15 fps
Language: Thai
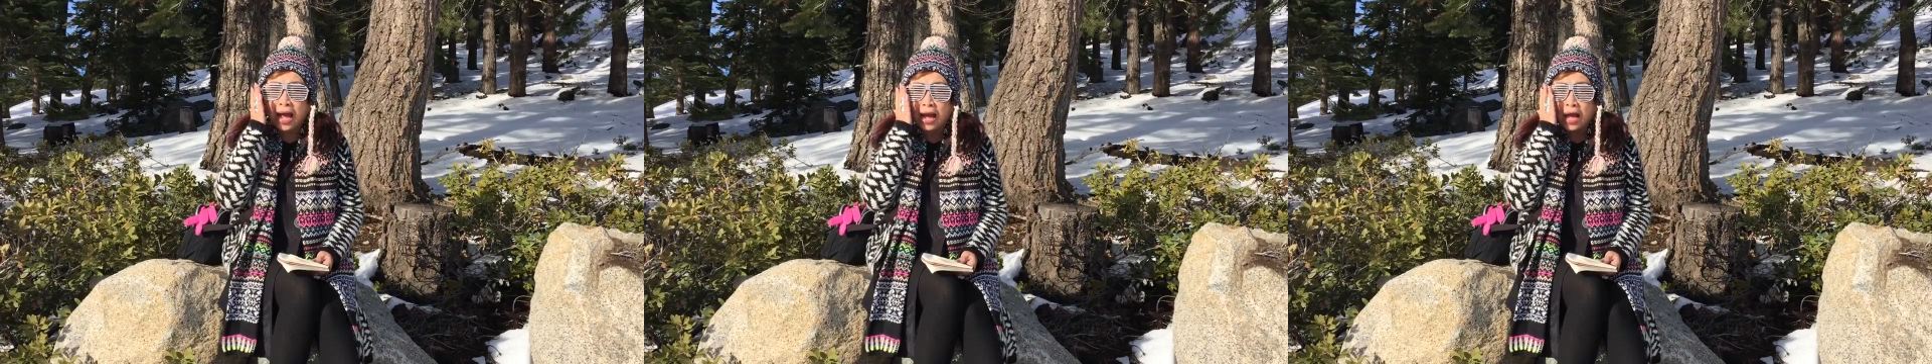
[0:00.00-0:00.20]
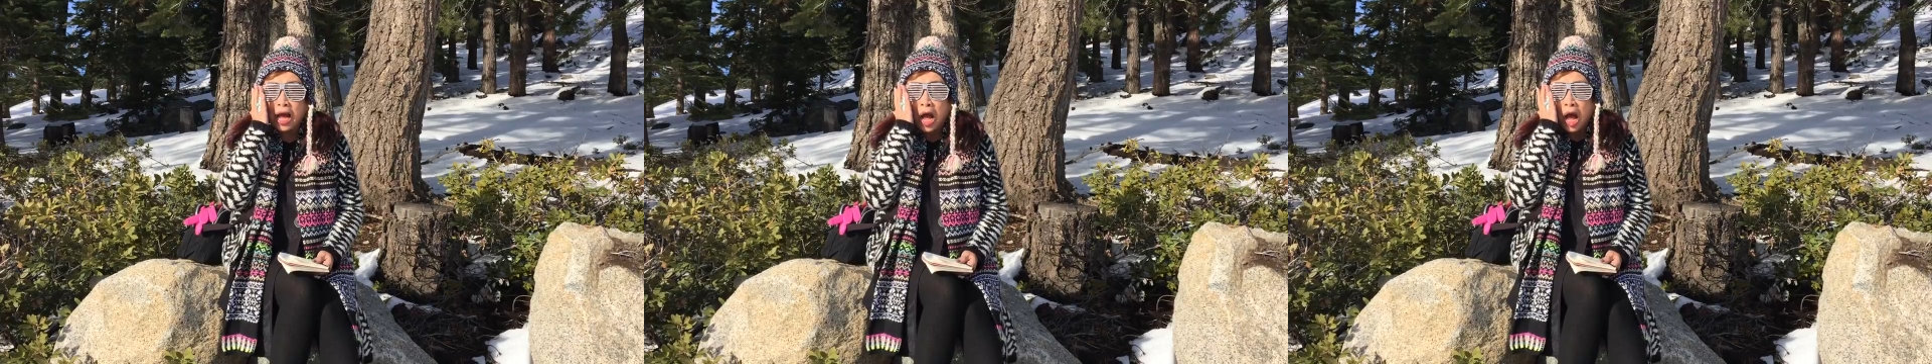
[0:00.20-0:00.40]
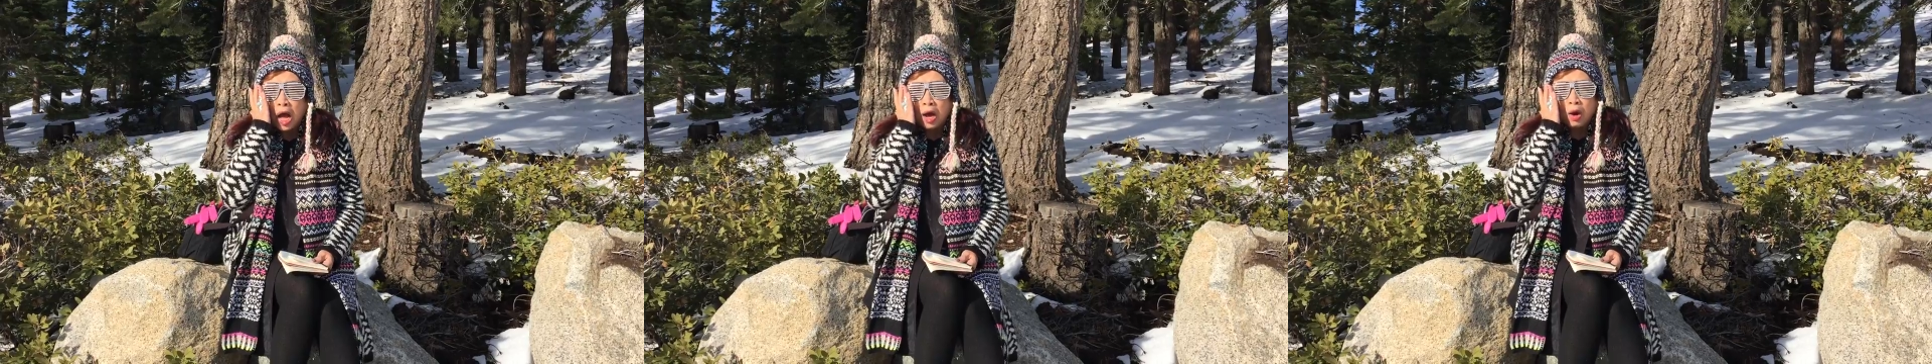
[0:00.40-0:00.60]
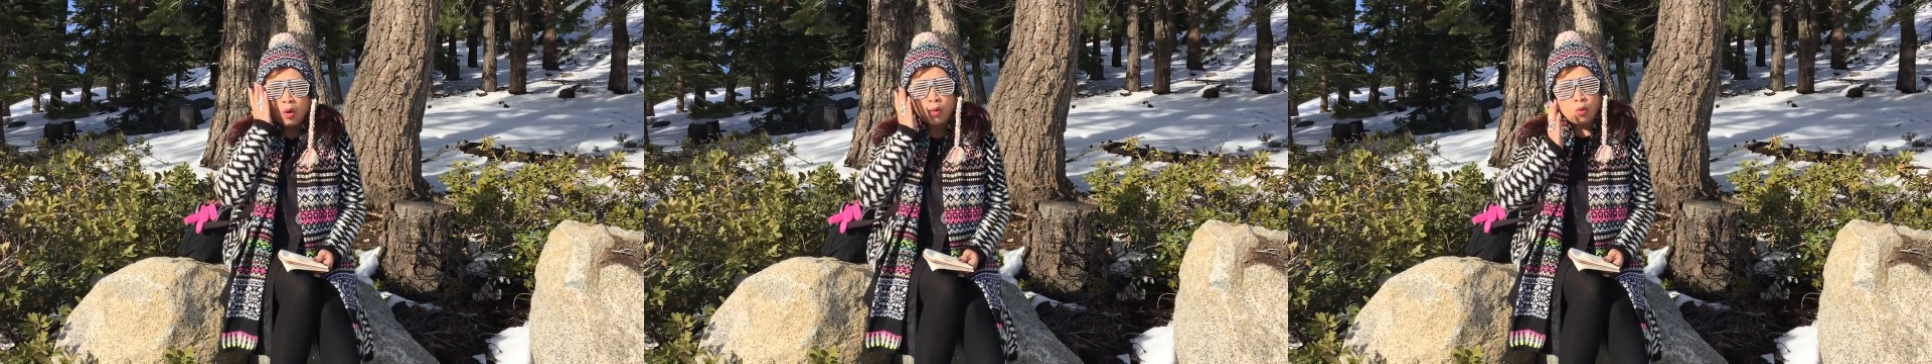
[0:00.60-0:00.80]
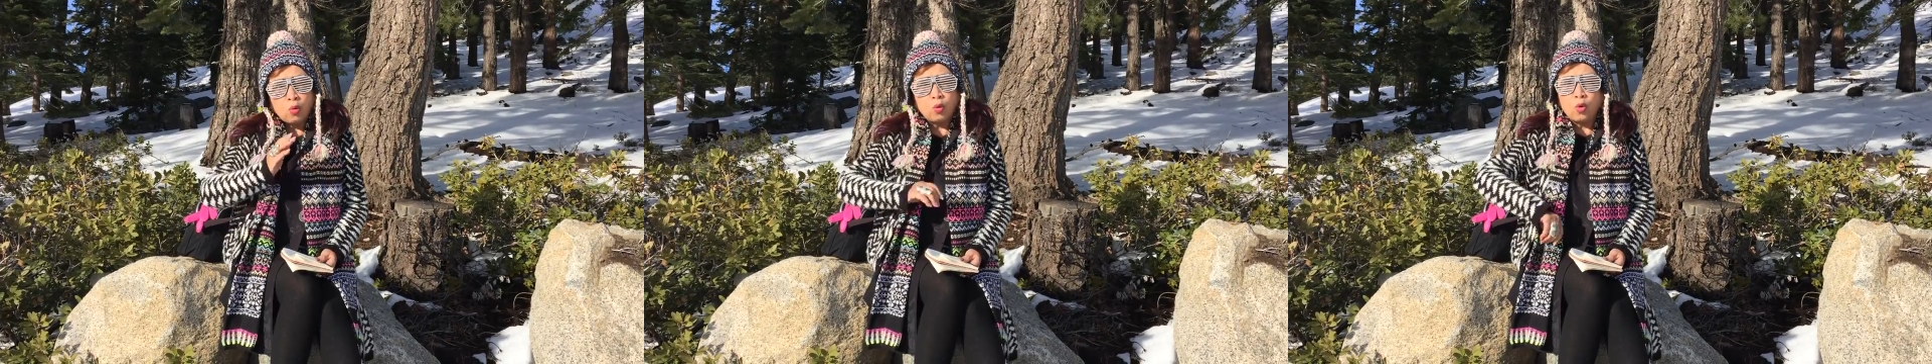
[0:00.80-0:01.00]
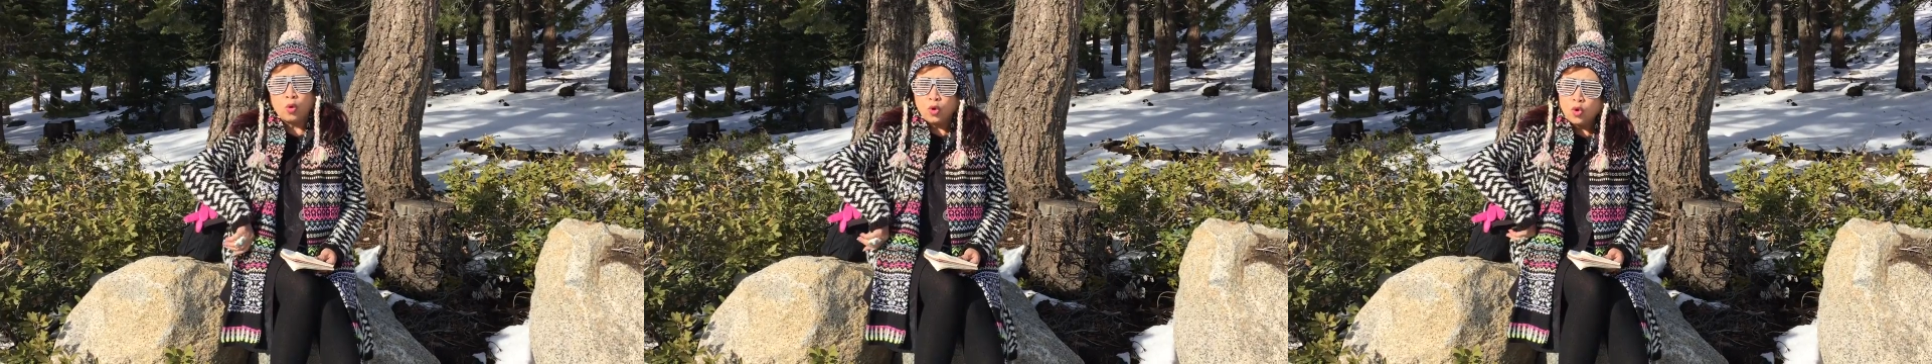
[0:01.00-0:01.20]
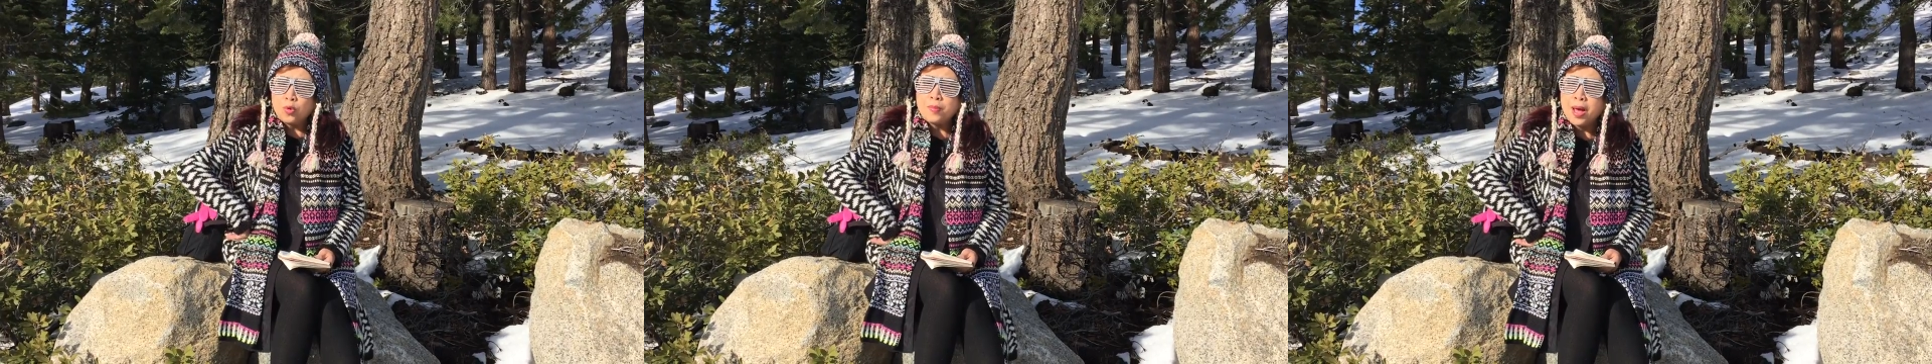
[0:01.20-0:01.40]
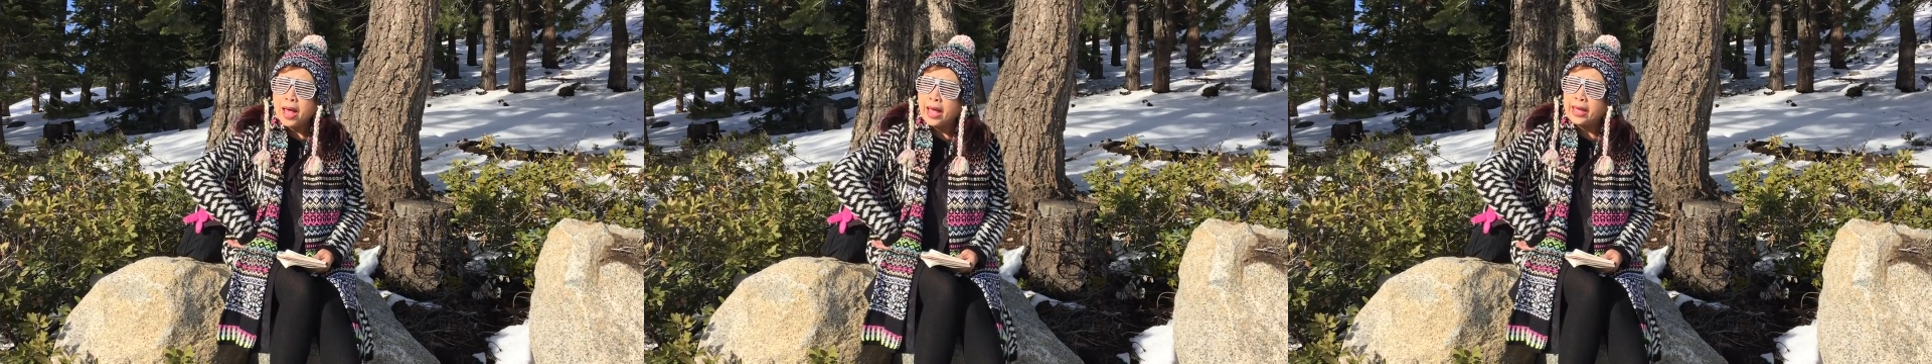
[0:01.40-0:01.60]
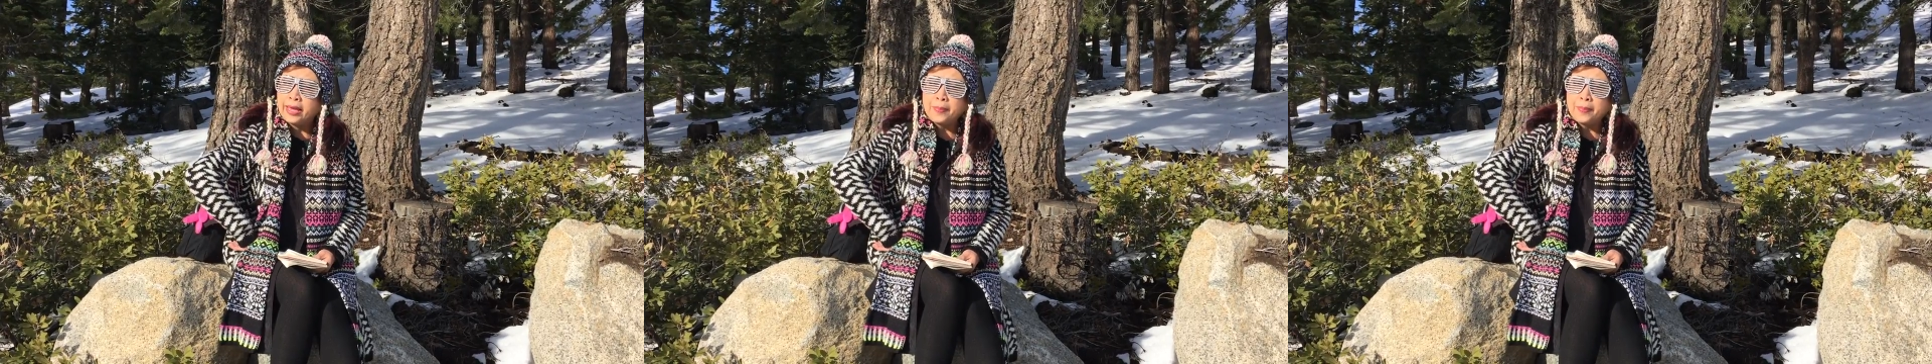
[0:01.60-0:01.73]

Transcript: แหละค่ะโอ้โหรู้ไหม